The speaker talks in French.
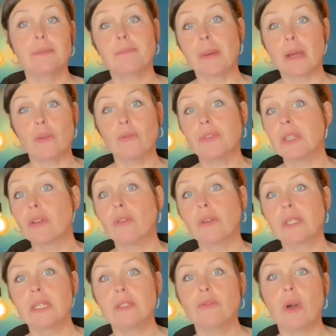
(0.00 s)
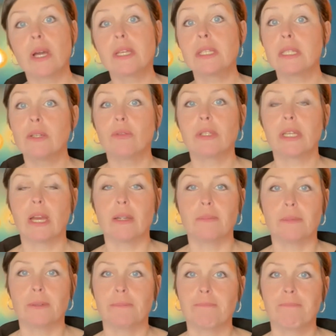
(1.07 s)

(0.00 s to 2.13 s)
par conséquent qu'il doit rester au calme.